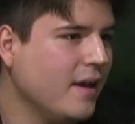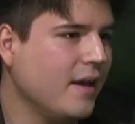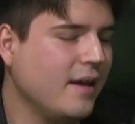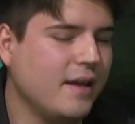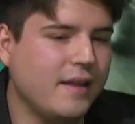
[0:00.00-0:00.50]

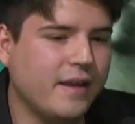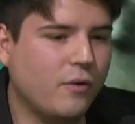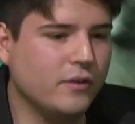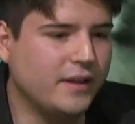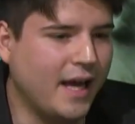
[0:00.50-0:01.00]
eh, de
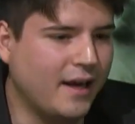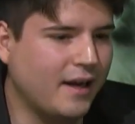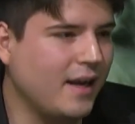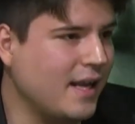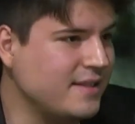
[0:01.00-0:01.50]

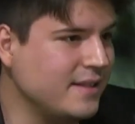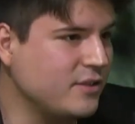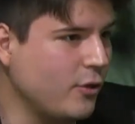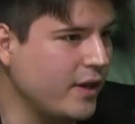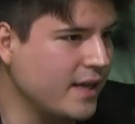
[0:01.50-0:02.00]
contar las
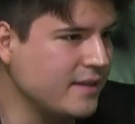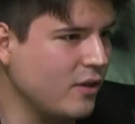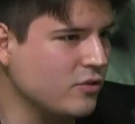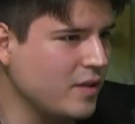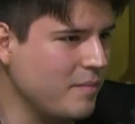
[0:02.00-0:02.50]
historias de los demás